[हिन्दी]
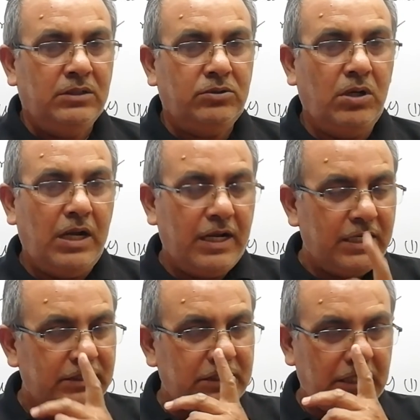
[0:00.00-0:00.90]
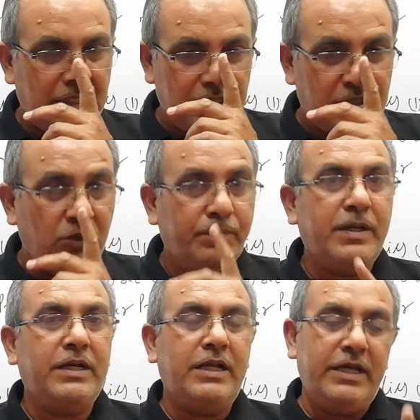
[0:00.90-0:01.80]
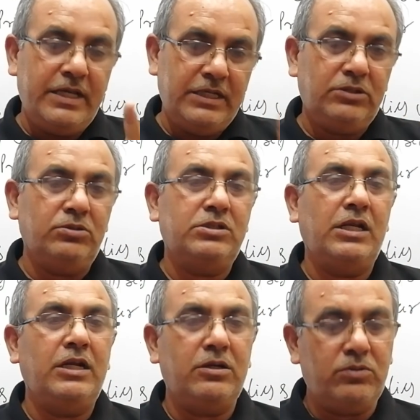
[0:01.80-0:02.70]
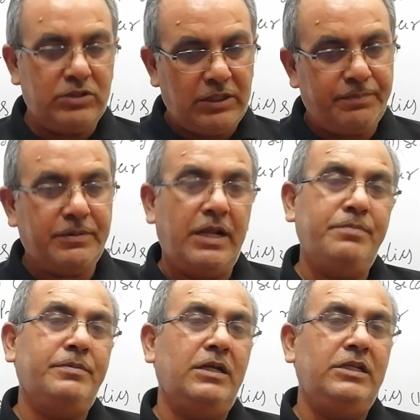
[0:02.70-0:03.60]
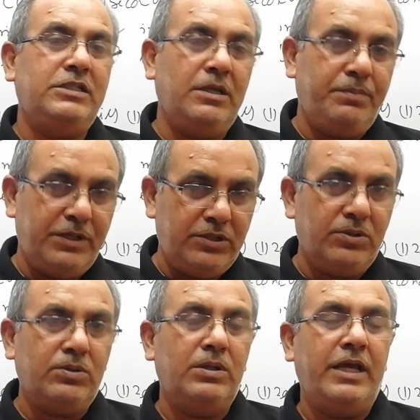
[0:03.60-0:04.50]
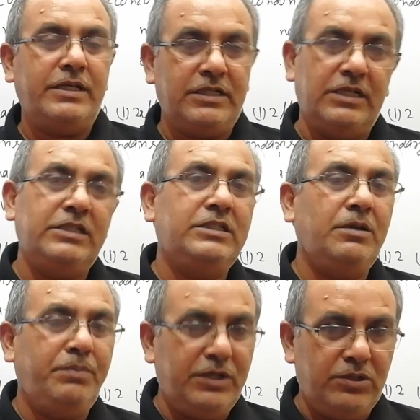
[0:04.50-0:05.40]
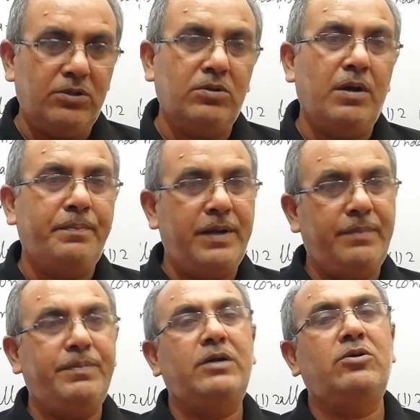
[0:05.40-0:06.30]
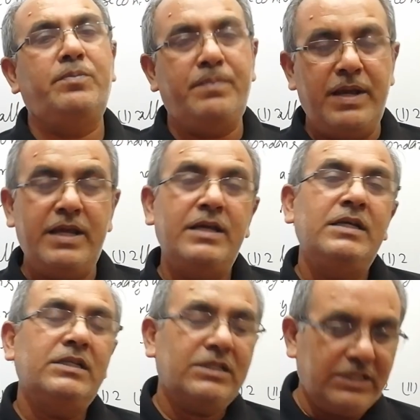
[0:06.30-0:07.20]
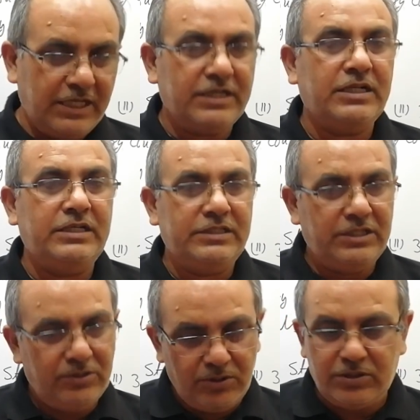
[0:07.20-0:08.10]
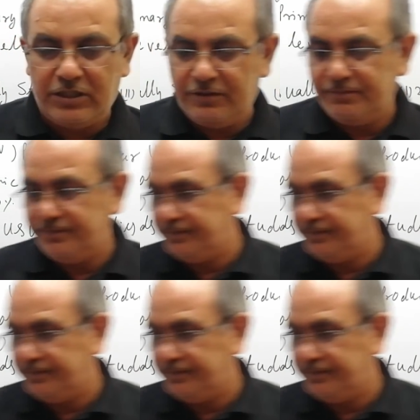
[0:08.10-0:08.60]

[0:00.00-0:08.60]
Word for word: तो अगर चैनल के ऊपर नए हैं तो चैनल को सब्सक्राइब कर लीजिए वीडियो को लाइक कर लीजिए वीडियो को अपने अपने ग्रुप में शेयर कर लीजिए ओके